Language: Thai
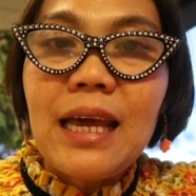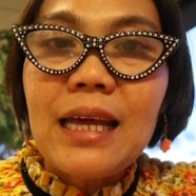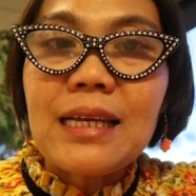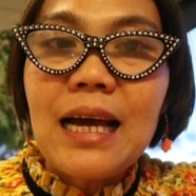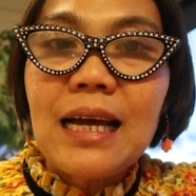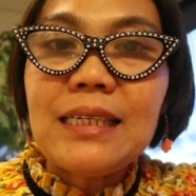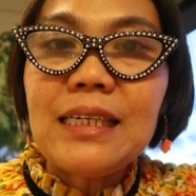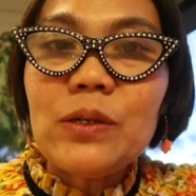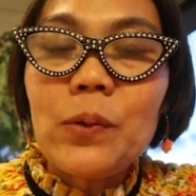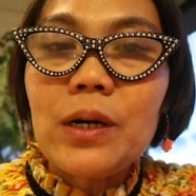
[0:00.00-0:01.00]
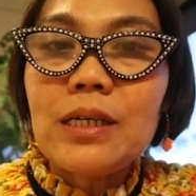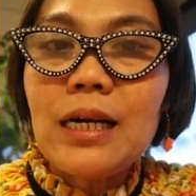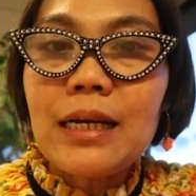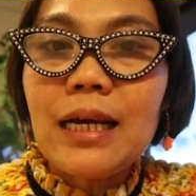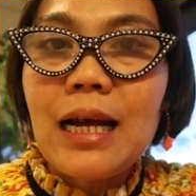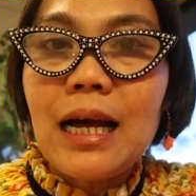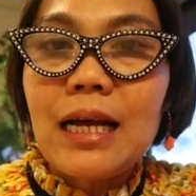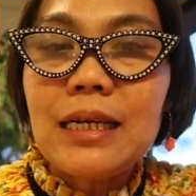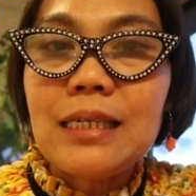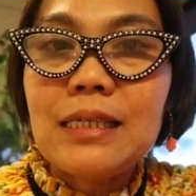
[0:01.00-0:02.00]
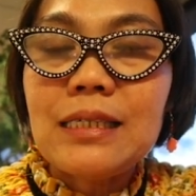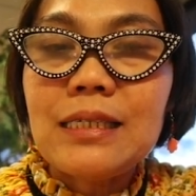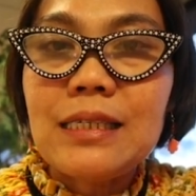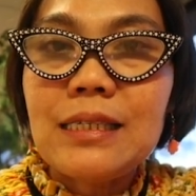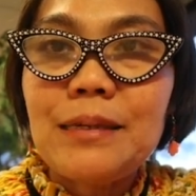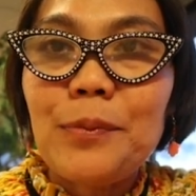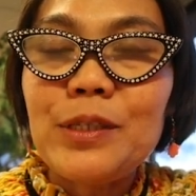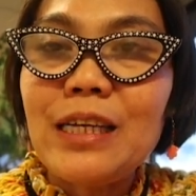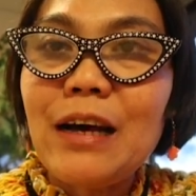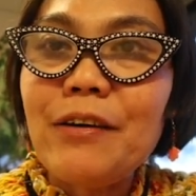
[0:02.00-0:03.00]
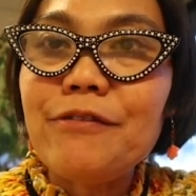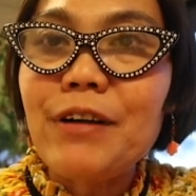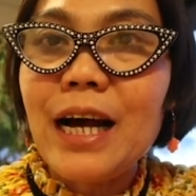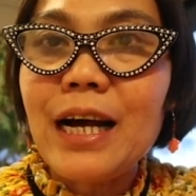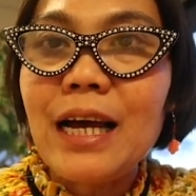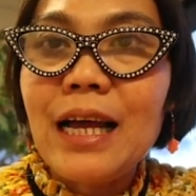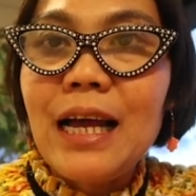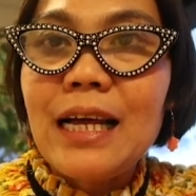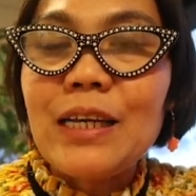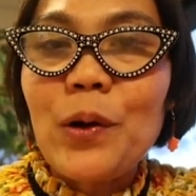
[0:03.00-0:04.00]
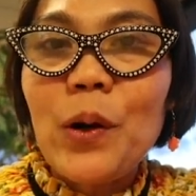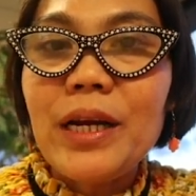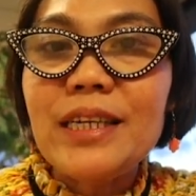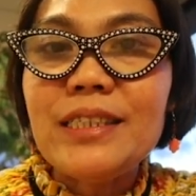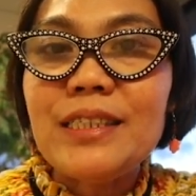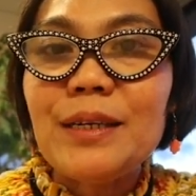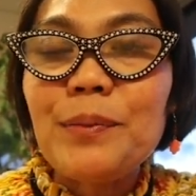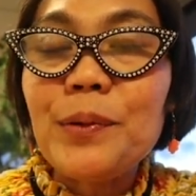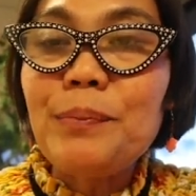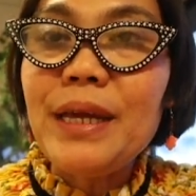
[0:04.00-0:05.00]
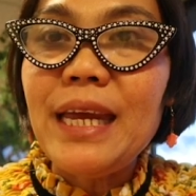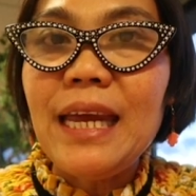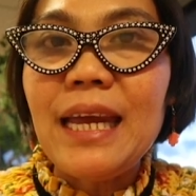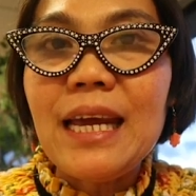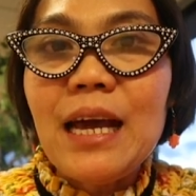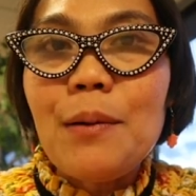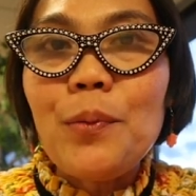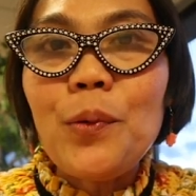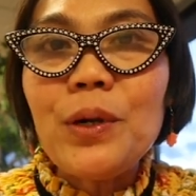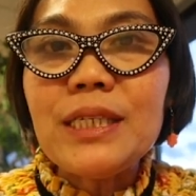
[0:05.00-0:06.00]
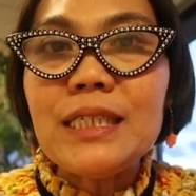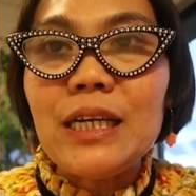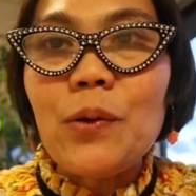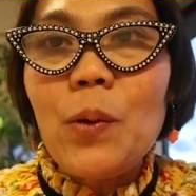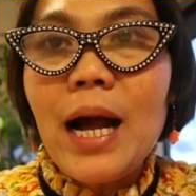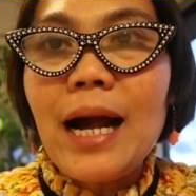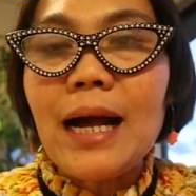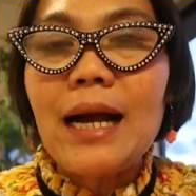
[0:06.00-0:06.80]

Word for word: เหตุการณ์ที่ตกเครื่องเนี่ยค่ะปุ๊จะเล่าให้ฟัง แต่ก่อนอื่นปุ๊มีพูดถึงว่า